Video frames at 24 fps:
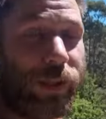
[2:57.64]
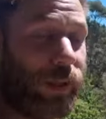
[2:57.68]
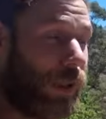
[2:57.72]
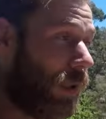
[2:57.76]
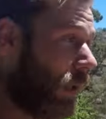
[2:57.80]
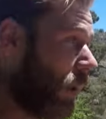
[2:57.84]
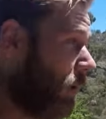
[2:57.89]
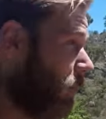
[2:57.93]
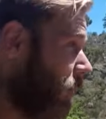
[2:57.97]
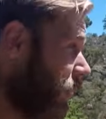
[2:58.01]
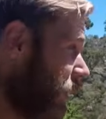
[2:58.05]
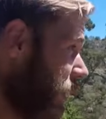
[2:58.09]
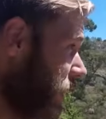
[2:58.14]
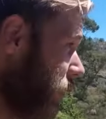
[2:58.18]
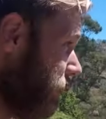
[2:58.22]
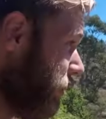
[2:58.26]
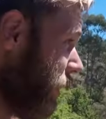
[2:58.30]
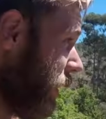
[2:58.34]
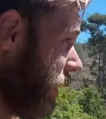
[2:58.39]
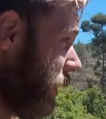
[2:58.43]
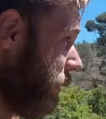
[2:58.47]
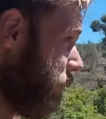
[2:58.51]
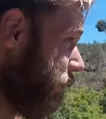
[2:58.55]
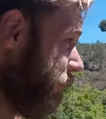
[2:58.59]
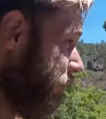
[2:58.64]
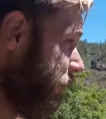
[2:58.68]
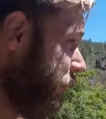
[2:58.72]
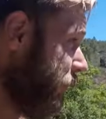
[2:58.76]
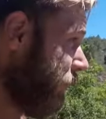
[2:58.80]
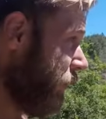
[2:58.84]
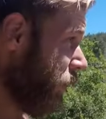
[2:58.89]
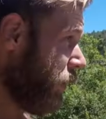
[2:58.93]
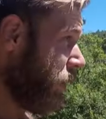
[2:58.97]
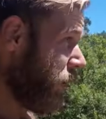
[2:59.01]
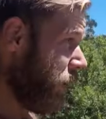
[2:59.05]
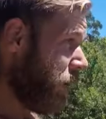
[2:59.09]
dann kann man hier bleiben.
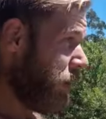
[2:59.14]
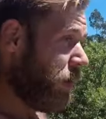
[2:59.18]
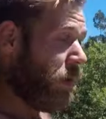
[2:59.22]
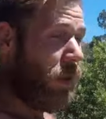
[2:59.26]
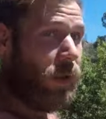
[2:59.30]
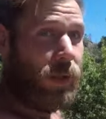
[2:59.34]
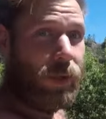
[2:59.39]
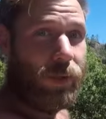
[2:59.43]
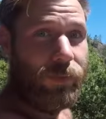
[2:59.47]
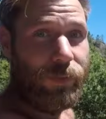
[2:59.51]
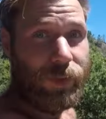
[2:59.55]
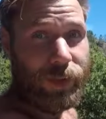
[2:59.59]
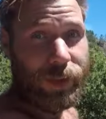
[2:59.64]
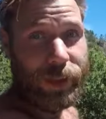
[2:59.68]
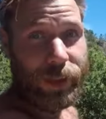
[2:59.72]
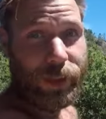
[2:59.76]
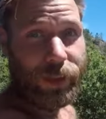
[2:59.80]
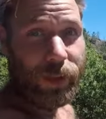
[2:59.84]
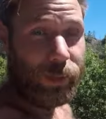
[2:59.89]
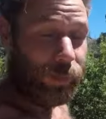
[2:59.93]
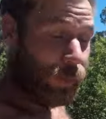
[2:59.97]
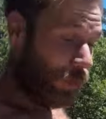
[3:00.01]
Wenn nicht, dann